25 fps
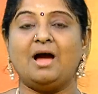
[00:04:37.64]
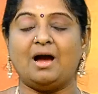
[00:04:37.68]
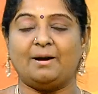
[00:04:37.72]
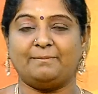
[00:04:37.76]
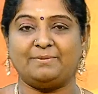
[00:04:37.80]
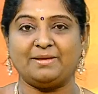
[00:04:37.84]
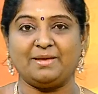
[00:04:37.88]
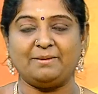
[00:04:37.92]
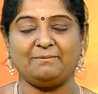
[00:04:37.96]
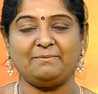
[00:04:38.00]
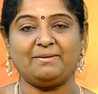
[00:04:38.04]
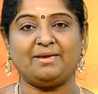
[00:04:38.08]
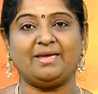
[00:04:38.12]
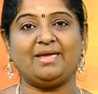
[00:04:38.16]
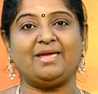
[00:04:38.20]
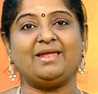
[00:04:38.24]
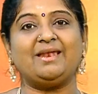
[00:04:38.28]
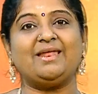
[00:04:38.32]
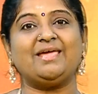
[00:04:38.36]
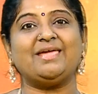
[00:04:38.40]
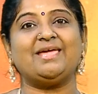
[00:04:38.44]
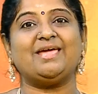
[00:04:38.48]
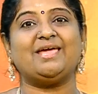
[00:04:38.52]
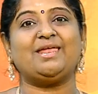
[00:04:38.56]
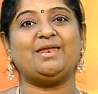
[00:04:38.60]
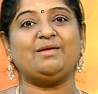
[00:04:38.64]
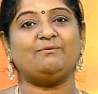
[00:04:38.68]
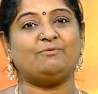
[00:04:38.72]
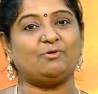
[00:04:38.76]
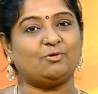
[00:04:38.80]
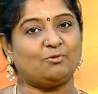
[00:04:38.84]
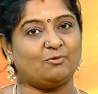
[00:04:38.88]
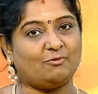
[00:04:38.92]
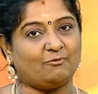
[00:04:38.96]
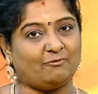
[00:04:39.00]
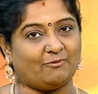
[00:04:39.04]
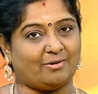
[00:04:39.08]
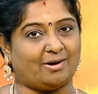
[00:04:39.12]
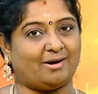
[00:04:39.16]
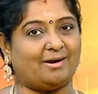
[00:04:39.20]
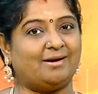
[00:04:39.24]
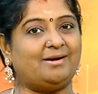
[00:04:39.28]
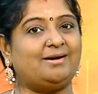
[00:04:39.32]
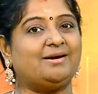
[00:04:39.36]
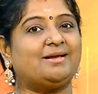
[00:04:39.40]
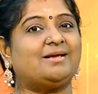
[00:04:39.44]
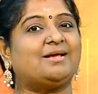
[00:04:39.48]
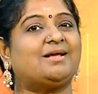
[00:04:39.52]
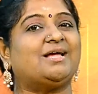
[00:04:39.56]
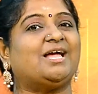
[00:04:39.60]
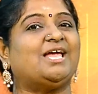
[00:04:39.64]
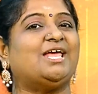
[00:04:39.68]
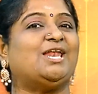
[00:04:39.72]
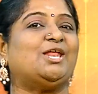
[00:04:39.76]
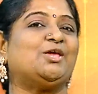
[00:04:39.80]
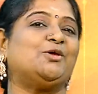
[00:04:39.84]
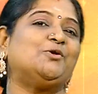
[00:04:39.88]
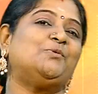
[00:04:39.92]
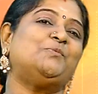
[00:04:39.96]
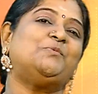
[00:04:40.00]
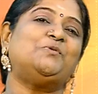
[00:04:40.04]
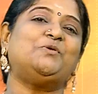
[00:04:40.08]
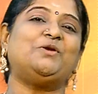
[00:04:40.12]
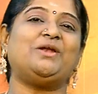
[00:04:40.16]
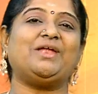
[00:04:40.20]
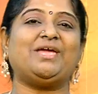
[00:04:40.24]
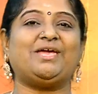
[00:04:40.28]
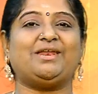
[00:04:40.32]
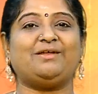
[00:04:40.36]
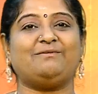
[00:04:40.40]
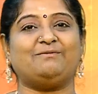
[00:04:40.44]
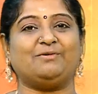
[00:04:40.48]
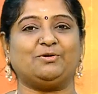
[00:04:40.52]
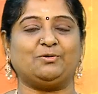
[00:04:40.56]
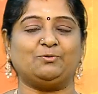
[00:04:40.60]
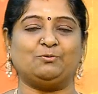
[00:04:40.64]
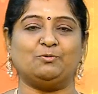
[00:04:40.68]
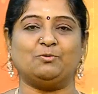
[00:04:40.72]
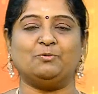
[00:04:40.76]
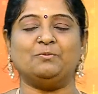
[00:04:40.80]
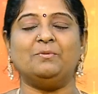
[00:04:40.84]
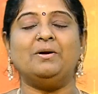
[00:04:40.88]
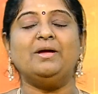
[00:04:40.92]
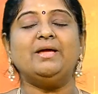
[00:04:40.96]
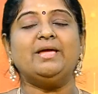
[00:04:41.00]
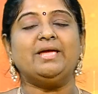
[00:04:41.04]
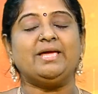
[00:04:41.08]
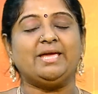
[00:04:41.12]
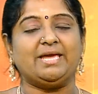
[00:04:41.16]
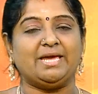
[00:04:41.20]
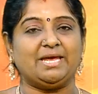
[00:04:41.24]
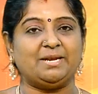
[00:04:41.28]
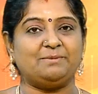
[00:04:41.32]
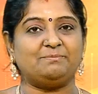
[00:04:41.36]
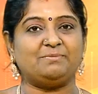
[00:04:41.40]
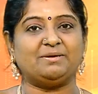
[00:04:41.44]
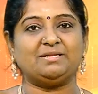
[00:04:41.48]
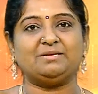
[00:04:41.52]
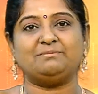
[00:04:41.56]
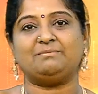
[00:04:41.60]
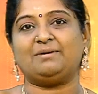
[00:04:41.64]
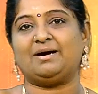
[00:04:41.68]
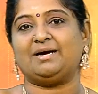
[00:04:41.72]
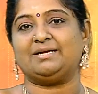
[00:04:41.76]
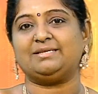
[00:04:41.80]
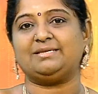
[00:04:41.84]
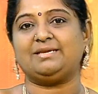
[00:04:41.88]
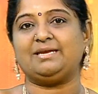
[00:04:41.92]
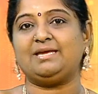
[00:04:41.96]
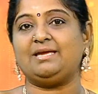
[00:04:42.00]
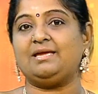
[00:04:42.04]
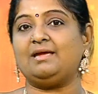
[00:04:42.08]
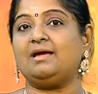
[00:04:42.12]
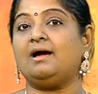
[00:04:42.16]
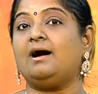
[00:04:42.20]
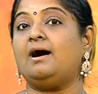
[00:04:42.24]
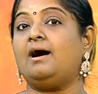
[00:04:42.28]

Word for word: அப்படியே மேலே ஏறி வருவோம் வாழ்க்கையிலையும் முன்னேறி வருவோம் என்பது மாதிரி